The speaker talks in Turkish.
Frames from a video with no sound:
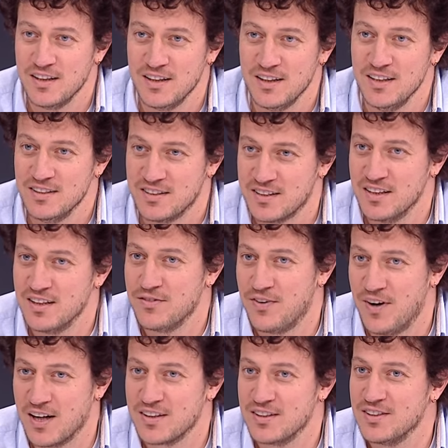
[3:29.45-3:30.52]
insana
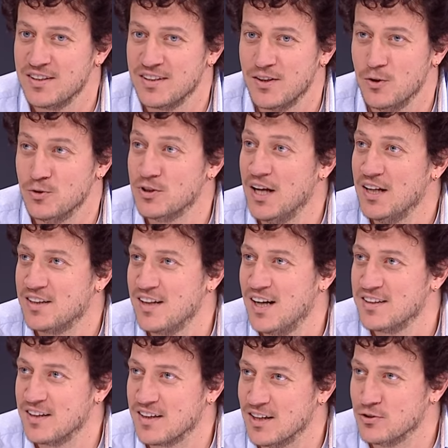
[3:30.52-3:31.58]
farklı
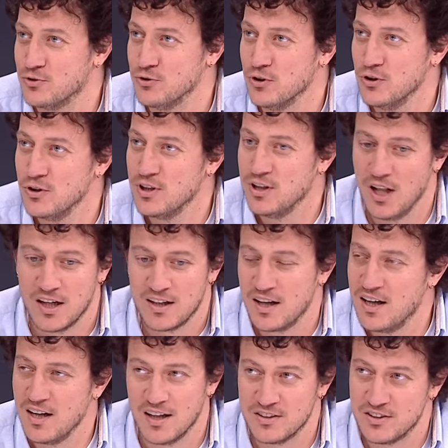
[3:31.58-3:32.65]
özellikler de katıyor
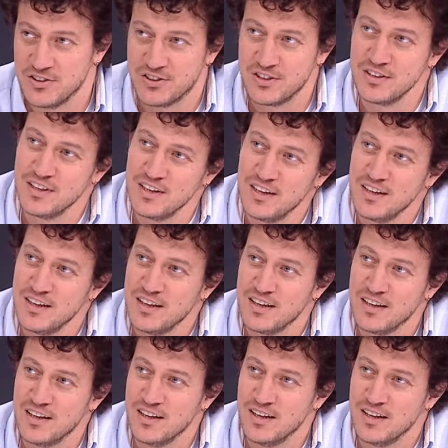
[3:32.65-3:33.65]
ileriki hayatı için. E,